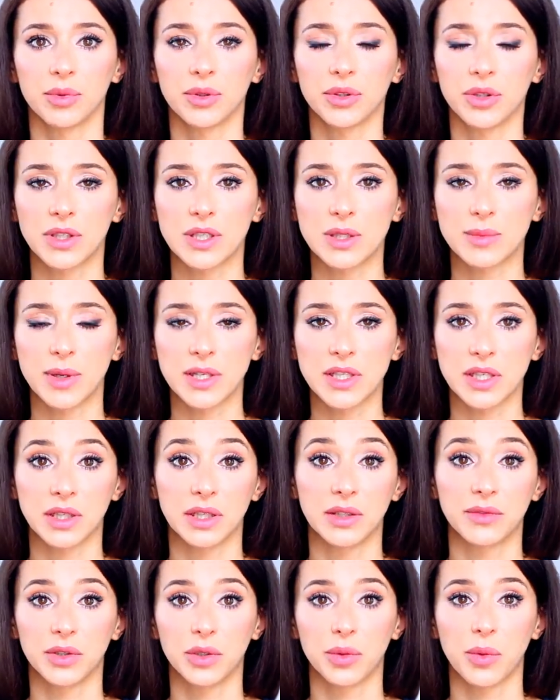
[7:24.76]
bo to jest bardzo
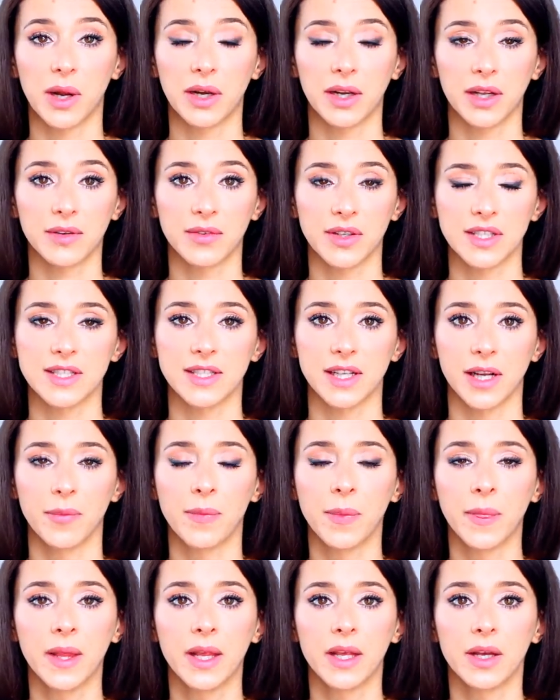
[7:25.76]
indywidualna
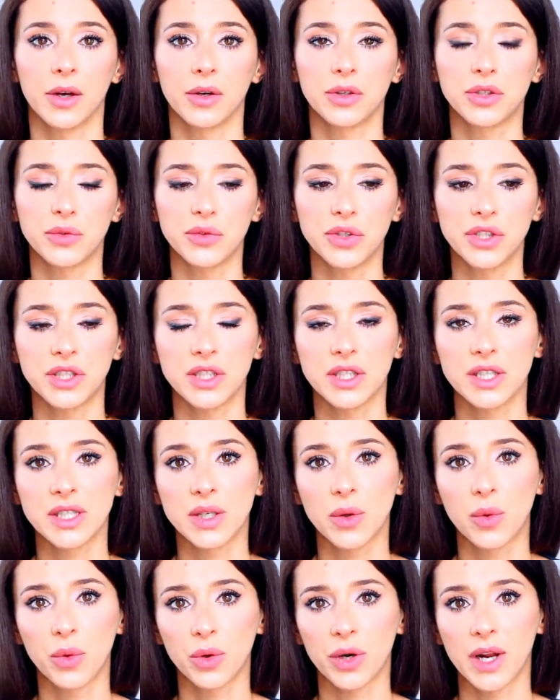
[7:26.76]
kwestia. Oczywiście
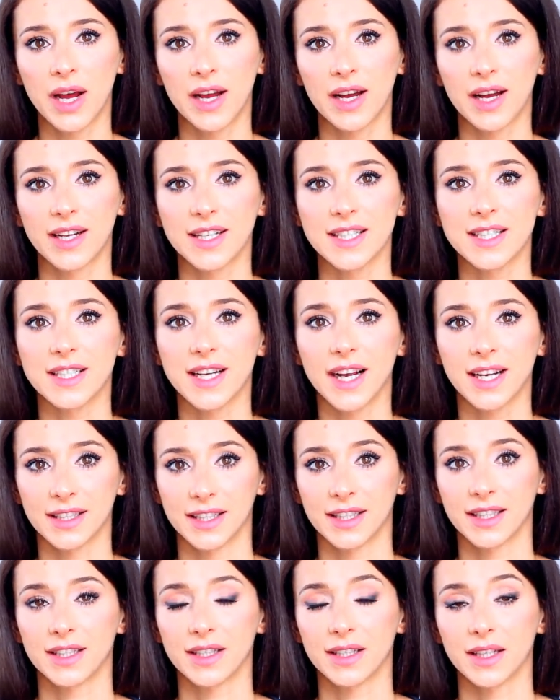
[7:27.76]
skóra
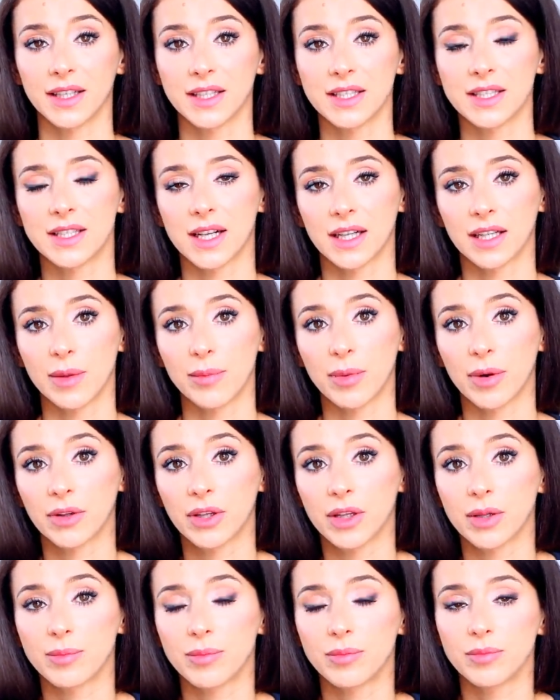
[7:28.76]
Azjatek jest tak
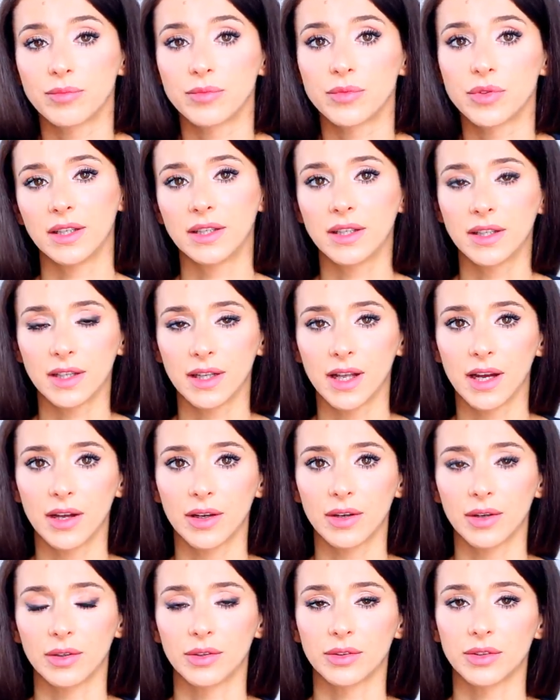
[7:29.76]
naprawdę
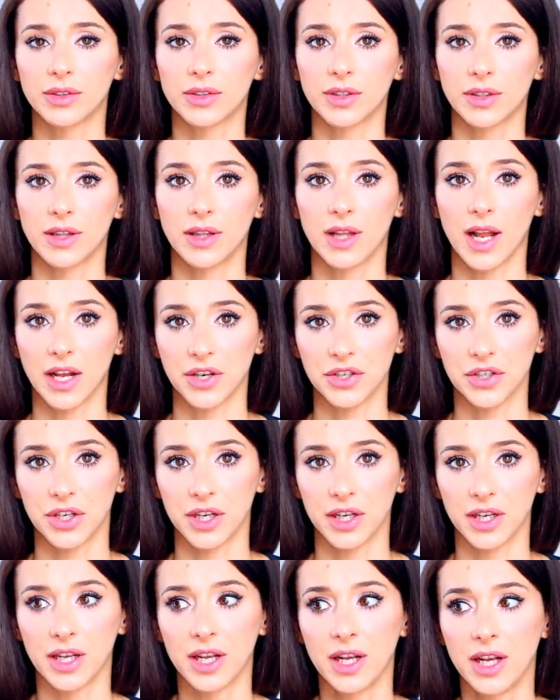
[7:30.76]
inna od
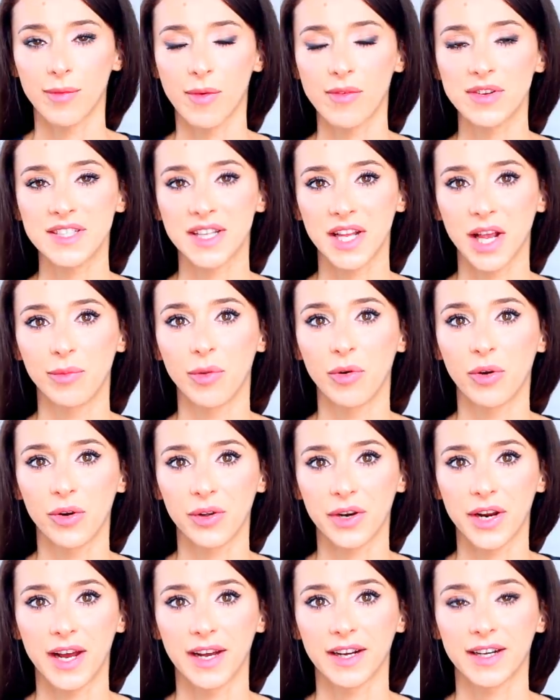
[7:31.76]
naszej. Ja mam znajomą
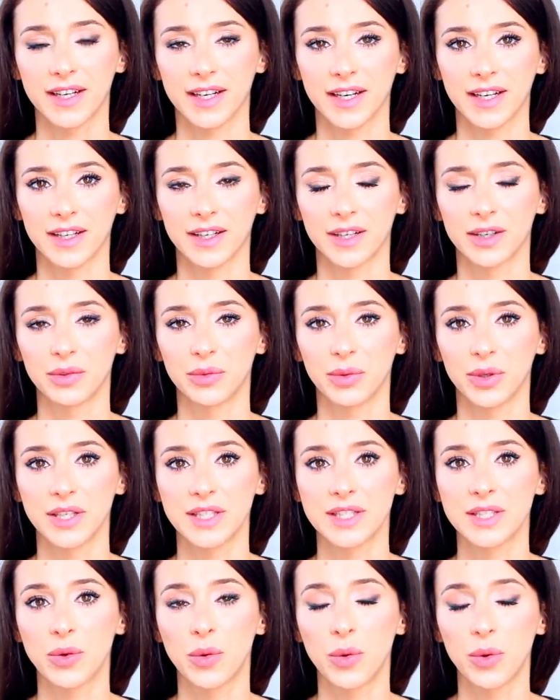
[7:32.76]
Koreankę,
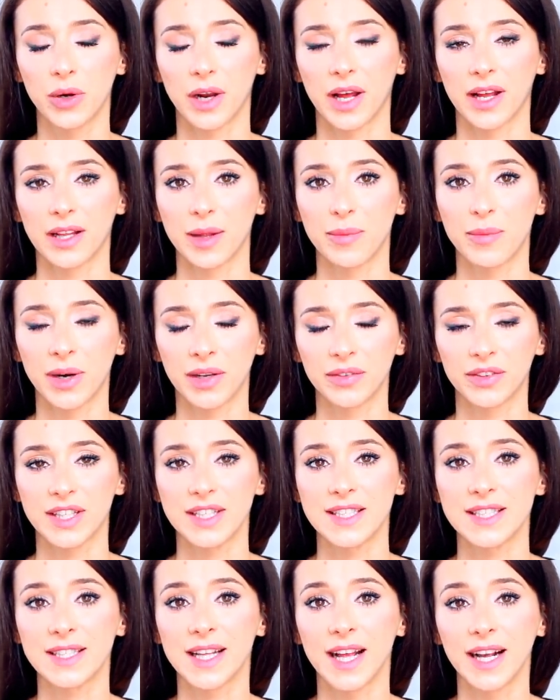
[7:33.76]
której skóra
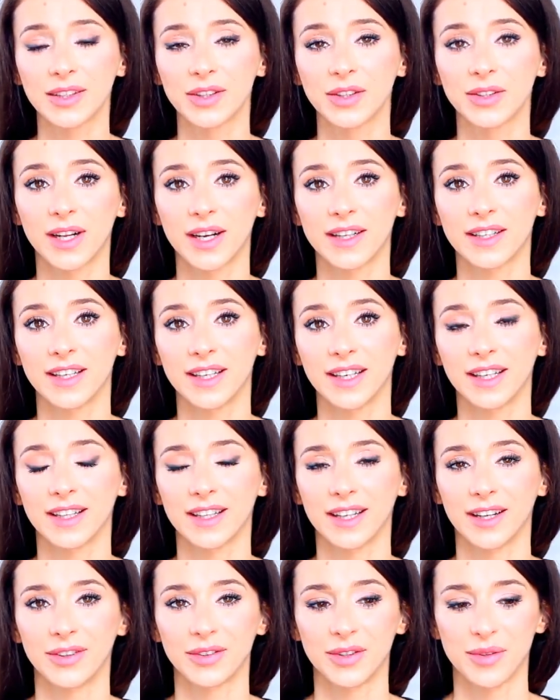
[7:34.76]
naprawdę jest tak totalnie
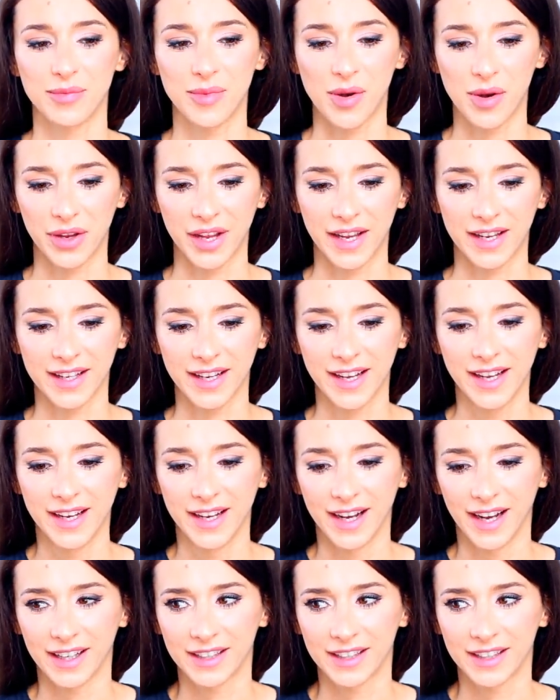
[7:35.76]
inna od mojej,